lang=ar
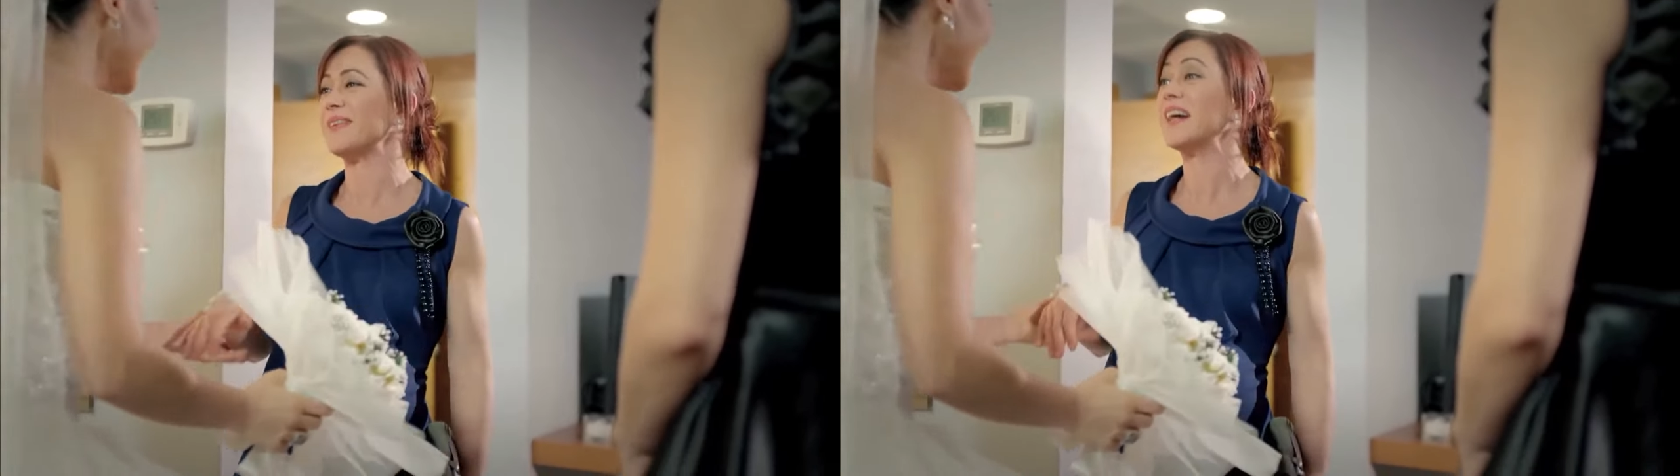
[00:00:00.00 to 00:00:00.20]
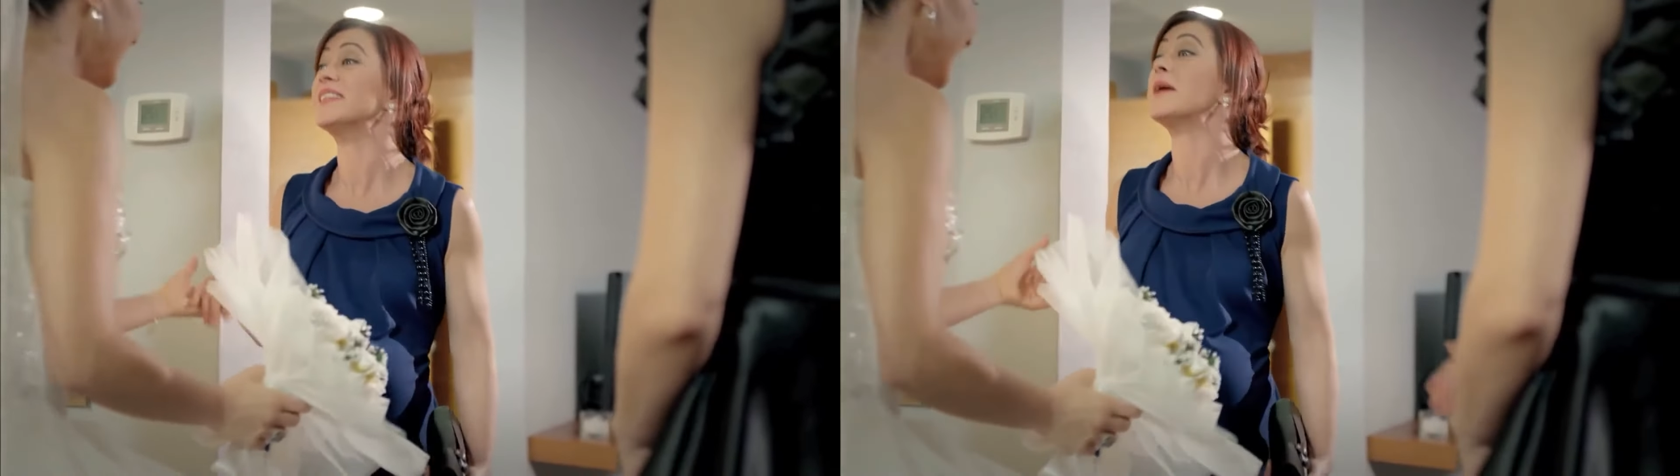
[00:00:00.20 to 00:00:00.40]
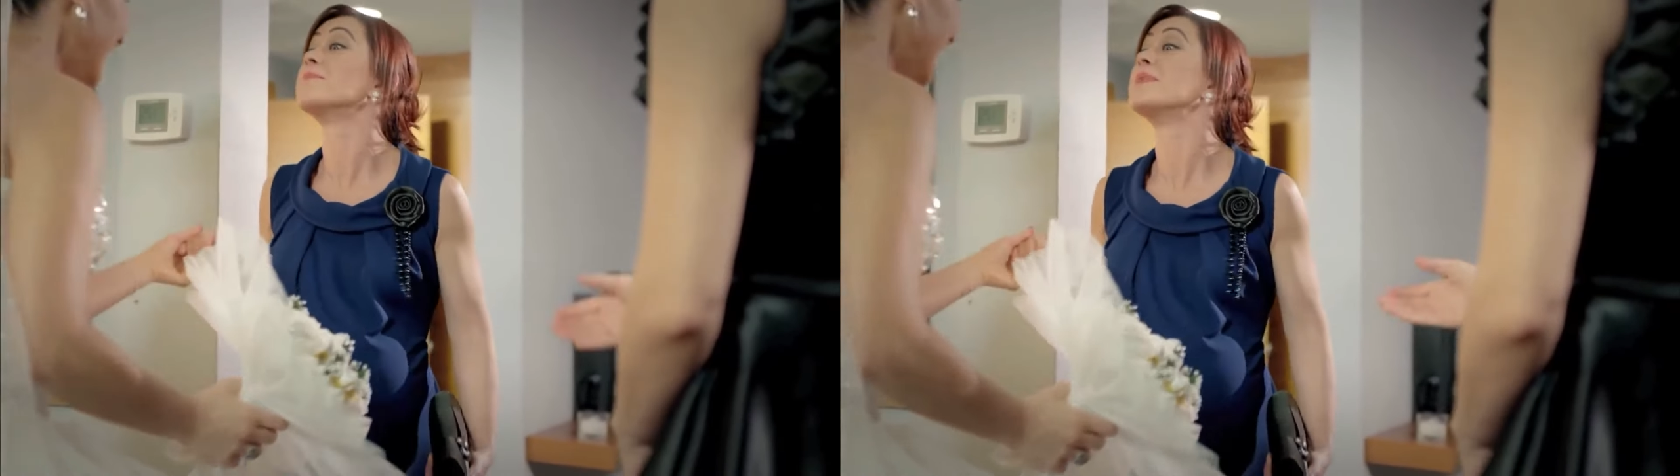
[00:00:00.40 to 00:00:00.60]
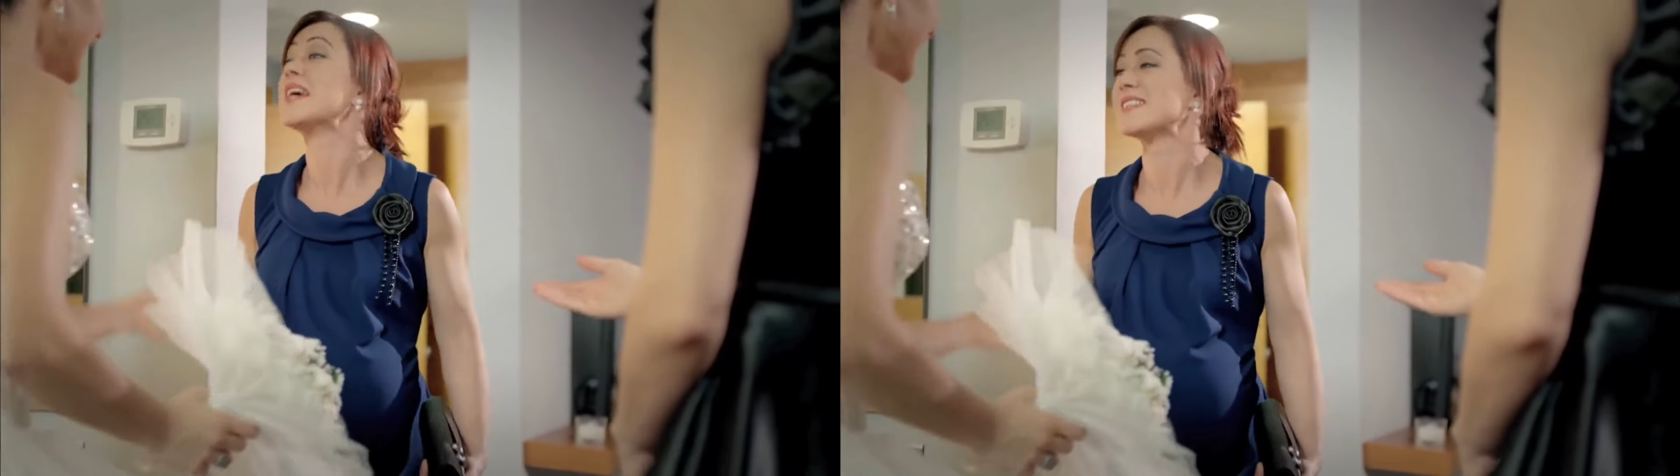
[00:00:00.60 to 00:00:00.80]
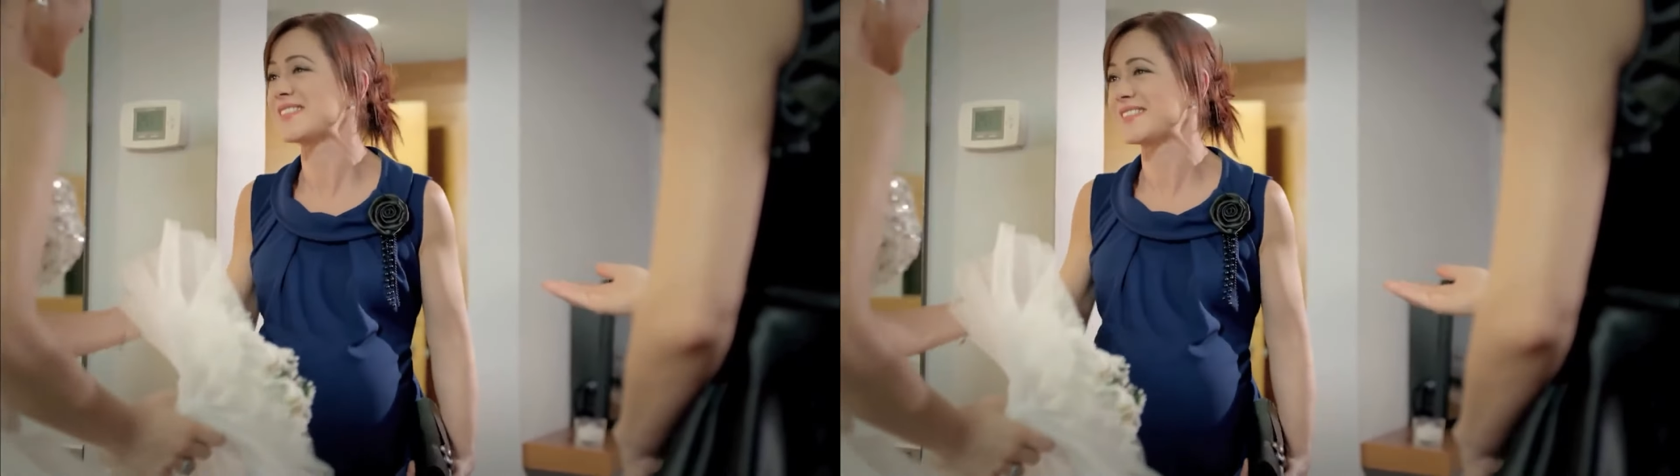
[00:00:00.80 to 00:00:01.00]
الله يجعلها
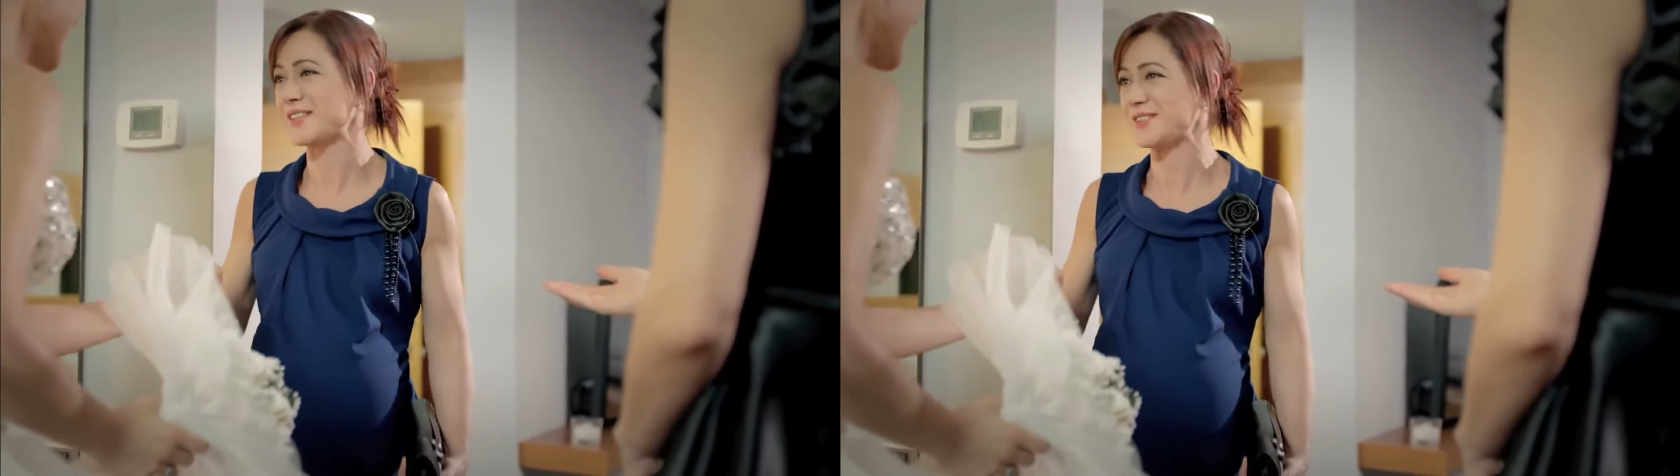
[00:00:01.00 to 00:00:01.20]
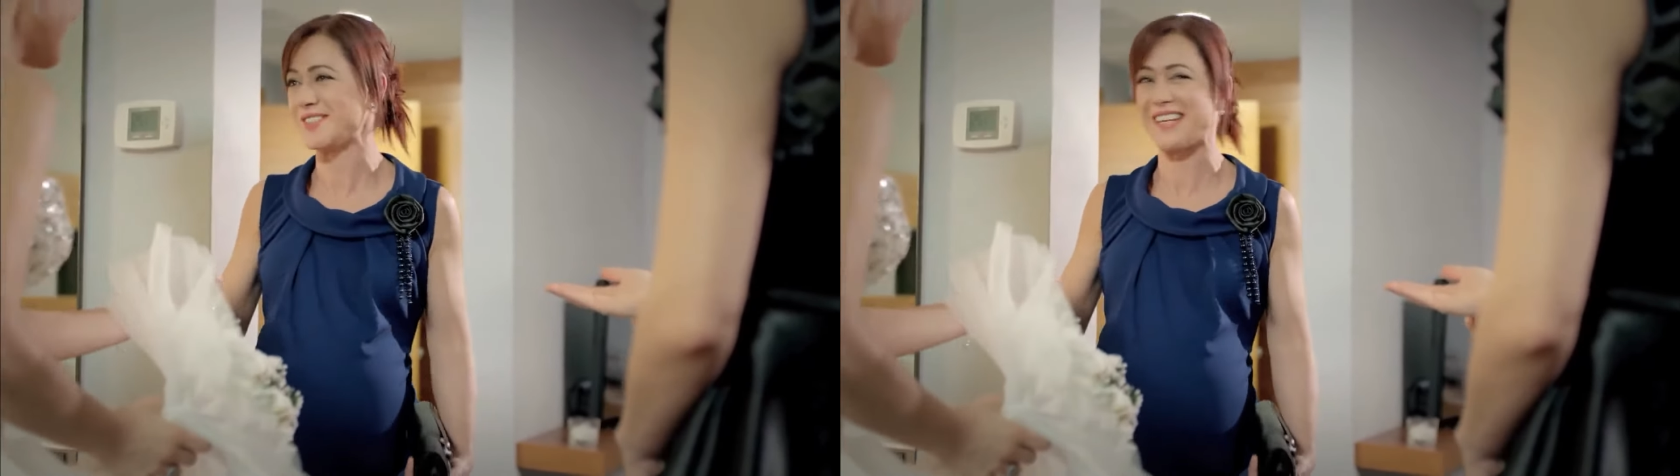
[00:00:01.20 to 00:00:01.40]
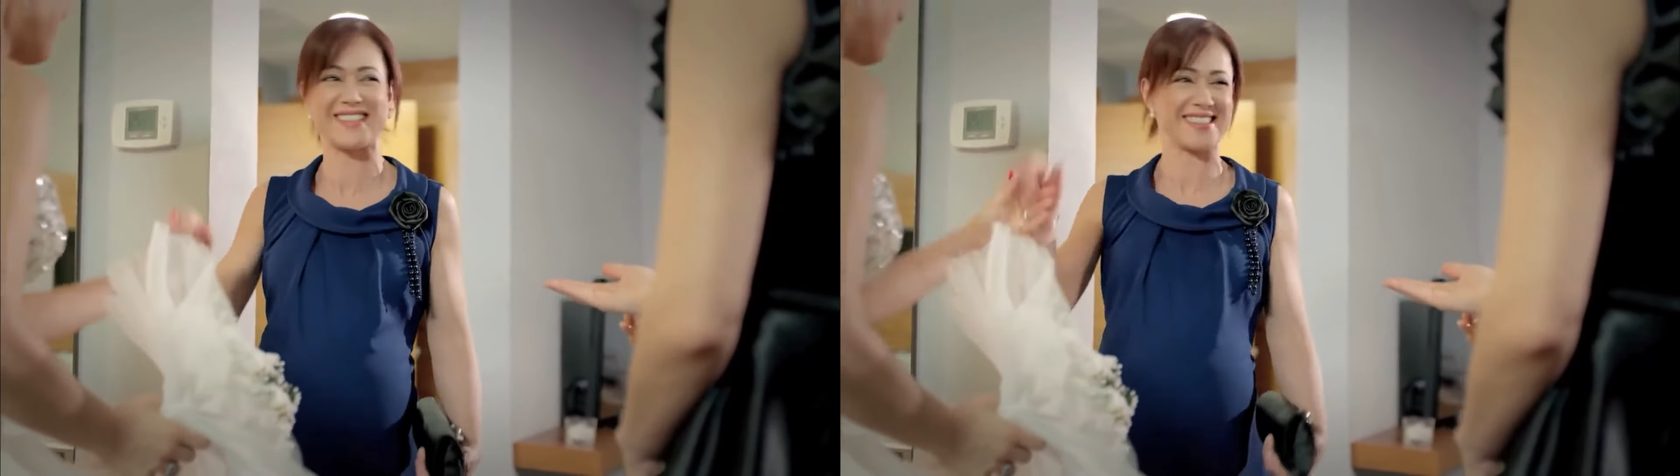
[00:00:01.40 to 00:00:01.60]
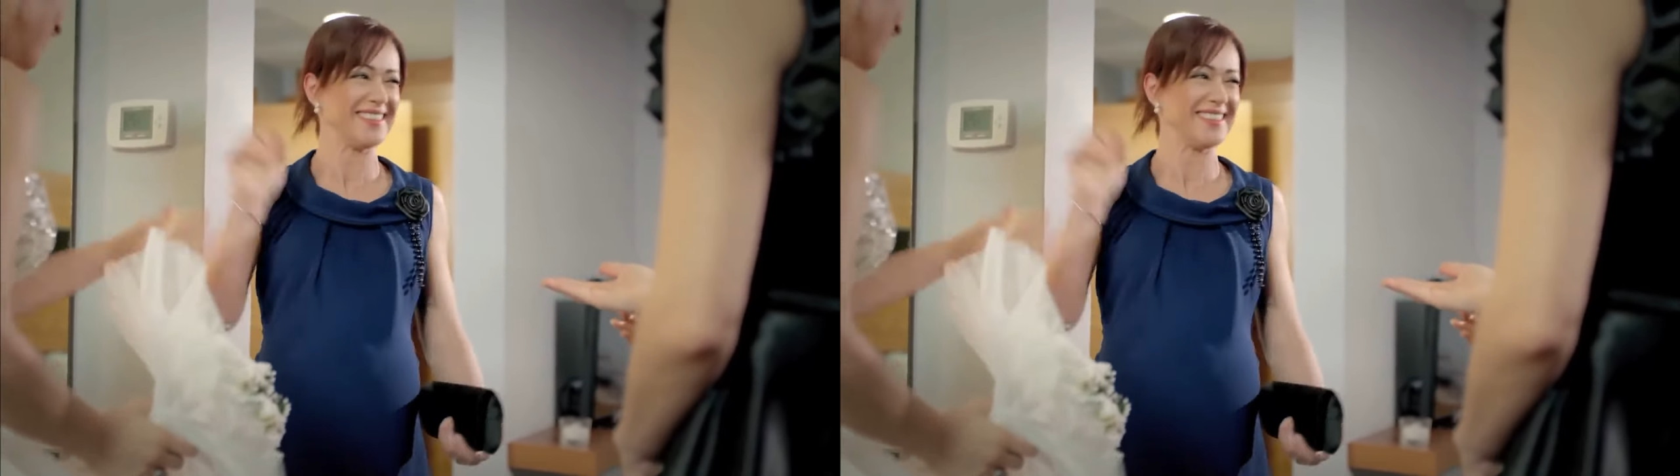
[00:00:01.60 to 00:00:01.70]
جوازة الدهر